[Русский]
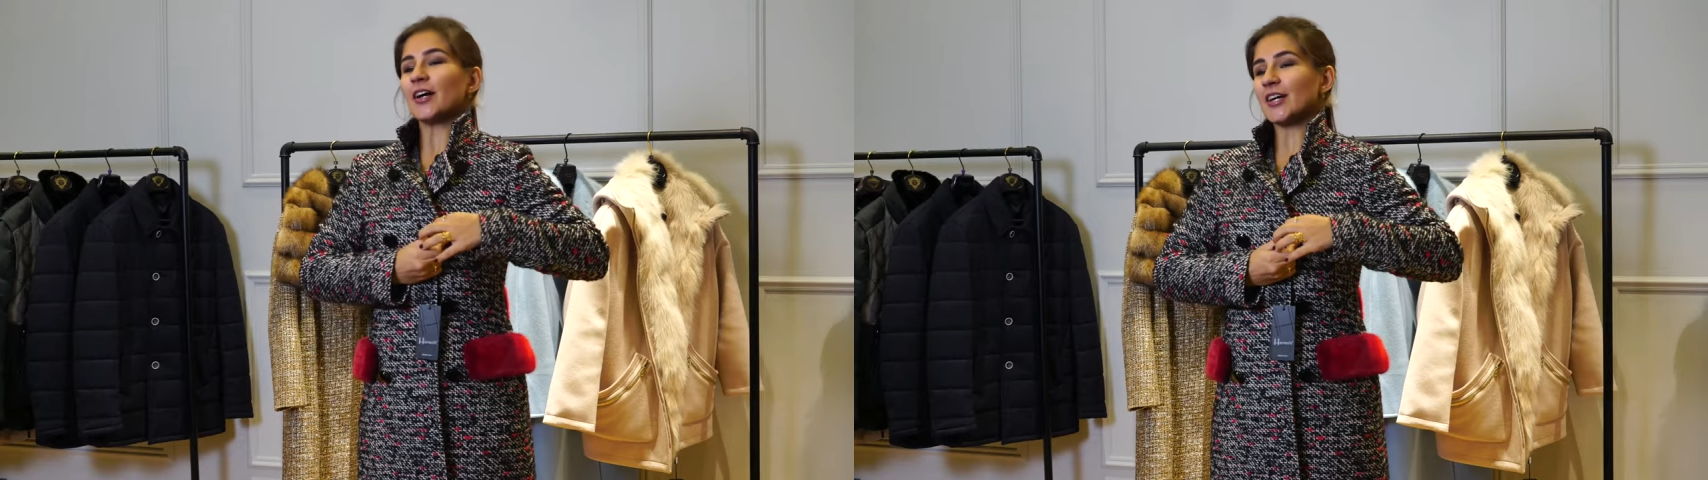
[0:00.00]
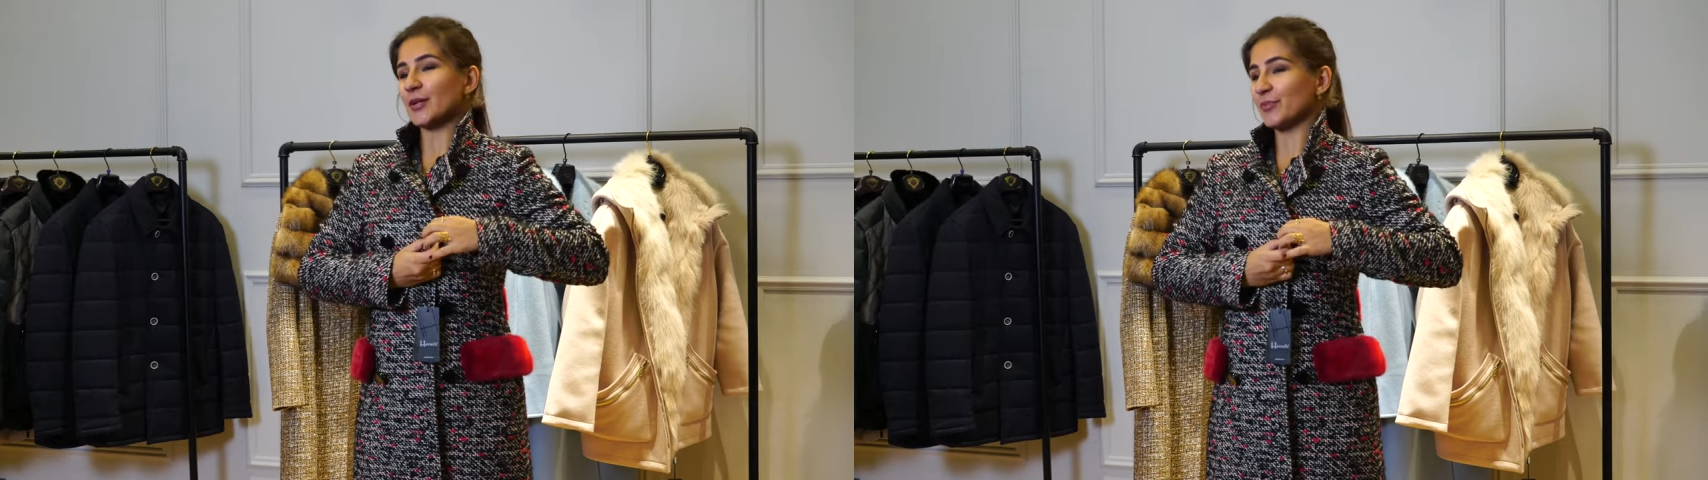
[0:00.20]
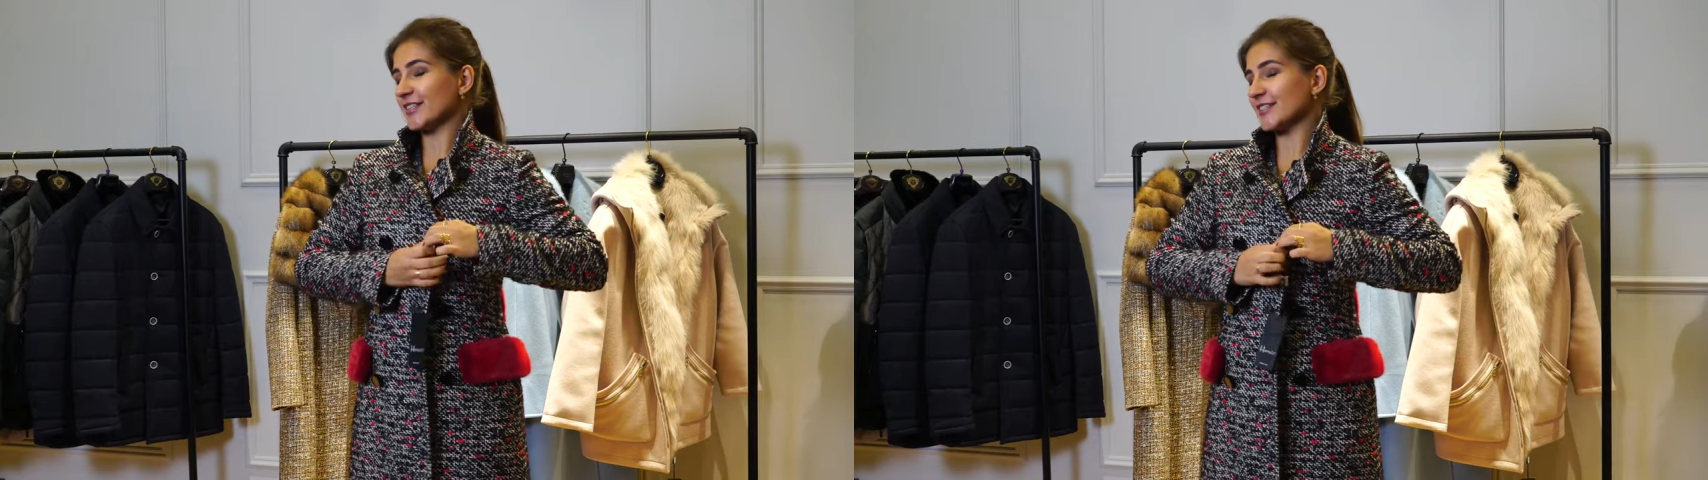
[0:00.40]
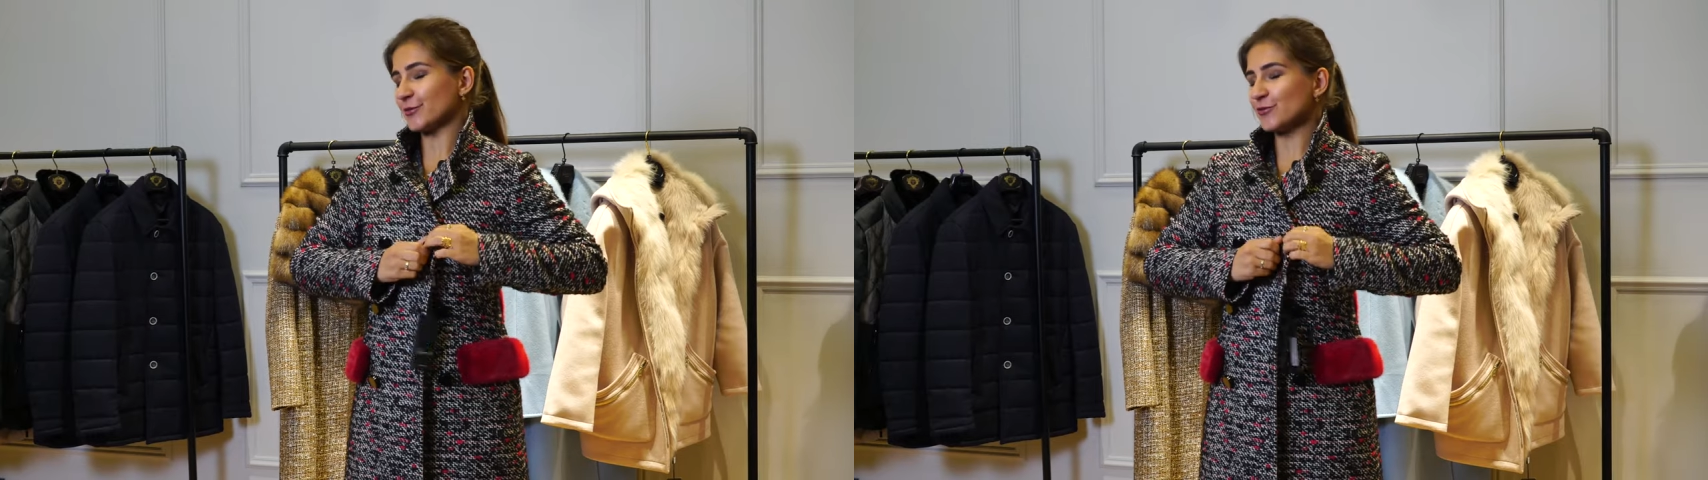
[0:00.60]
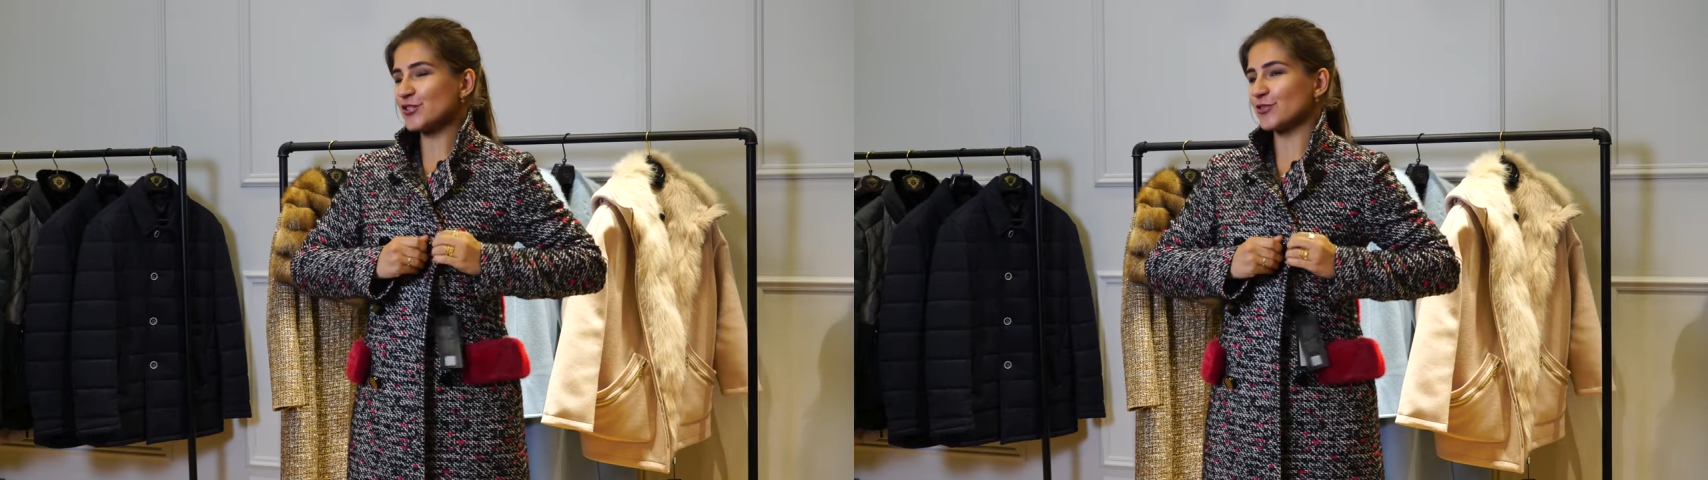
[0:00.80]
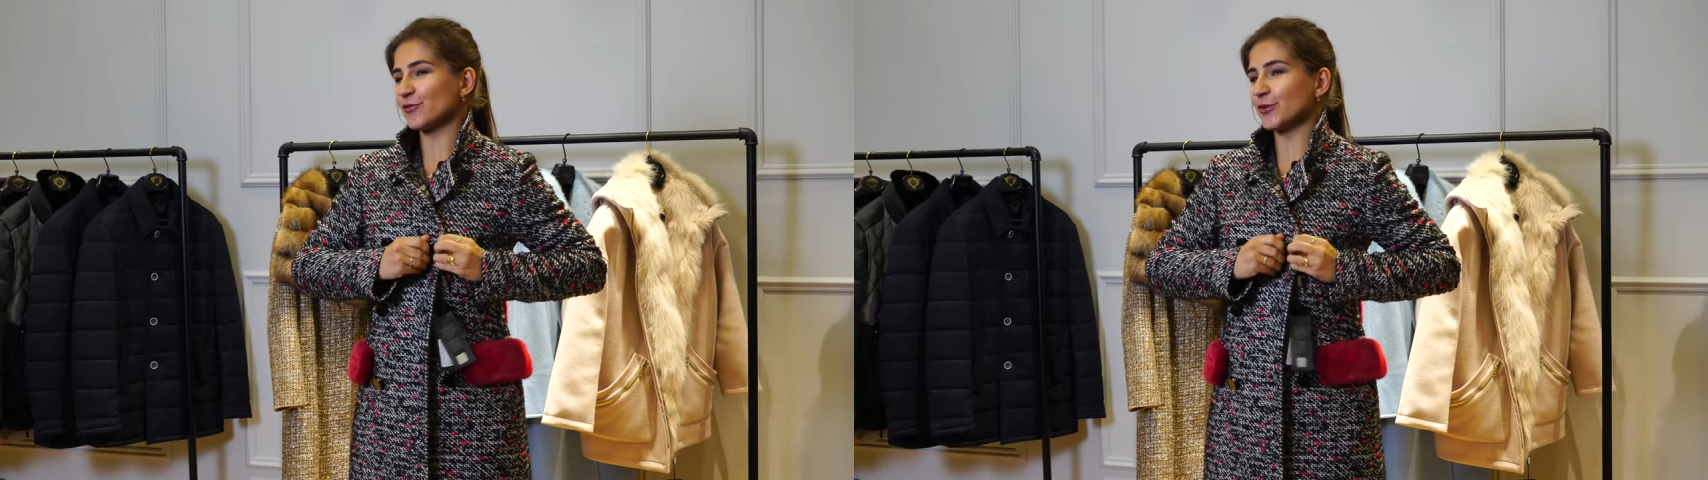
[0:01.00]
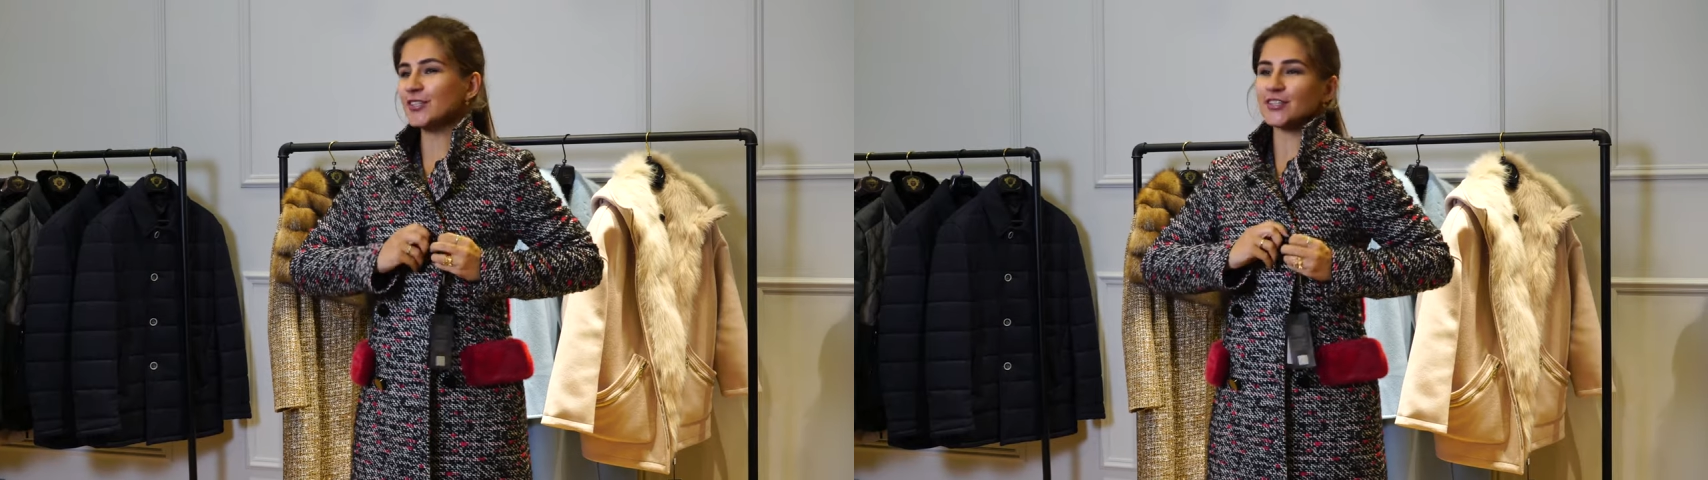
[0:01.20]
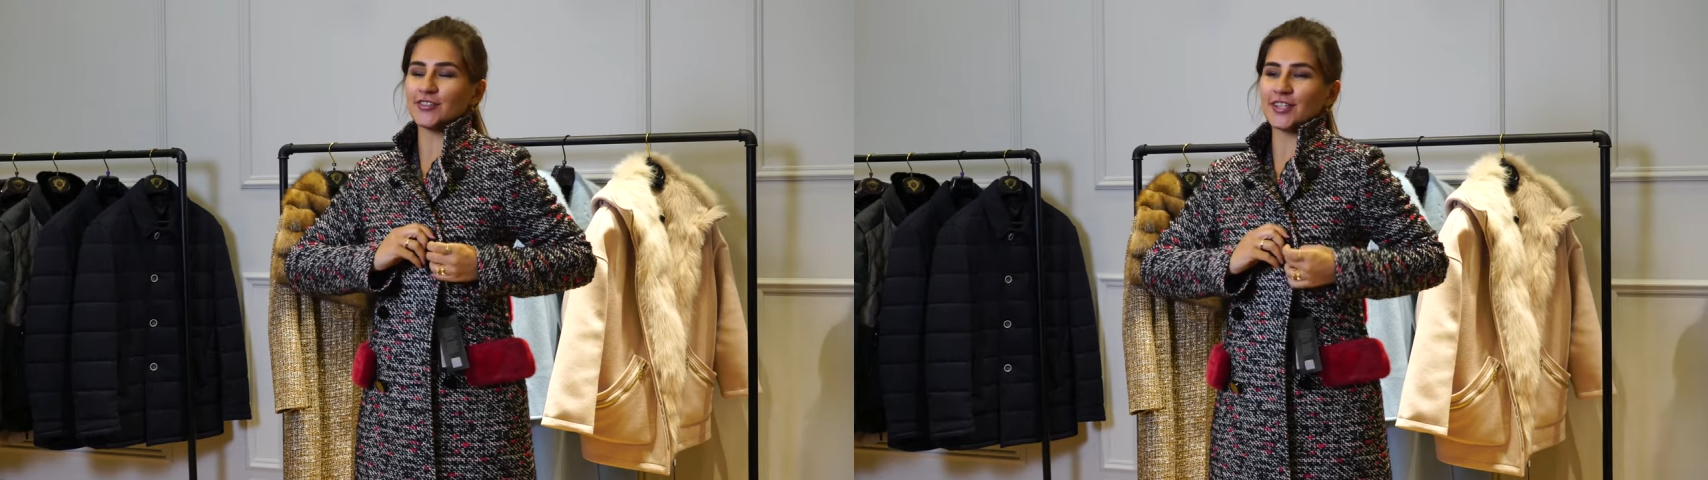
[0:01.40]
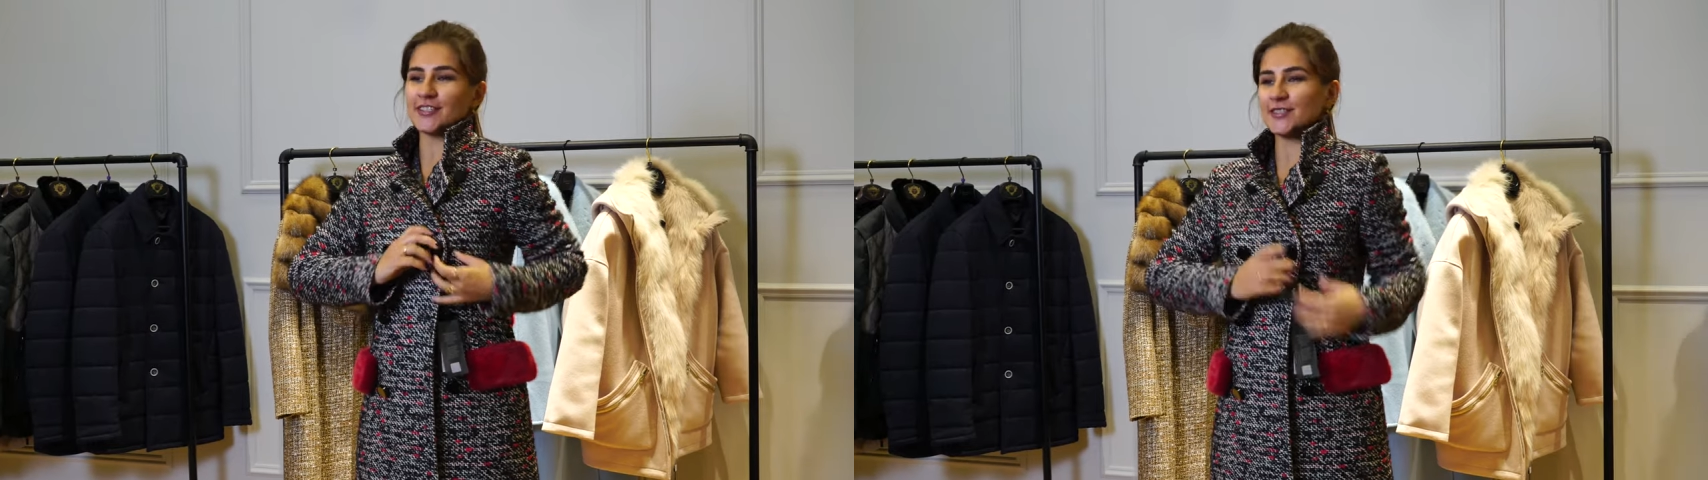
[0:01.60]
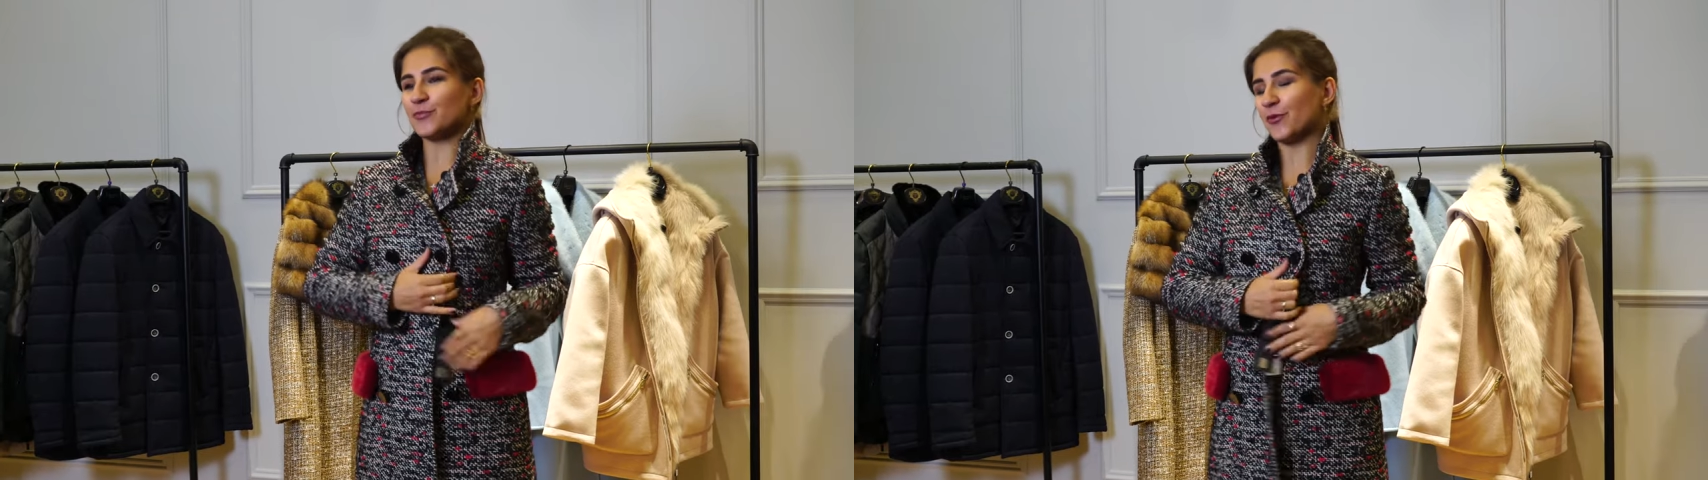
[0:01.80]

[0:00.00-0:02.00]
как-то подтянуть живот и выглядеть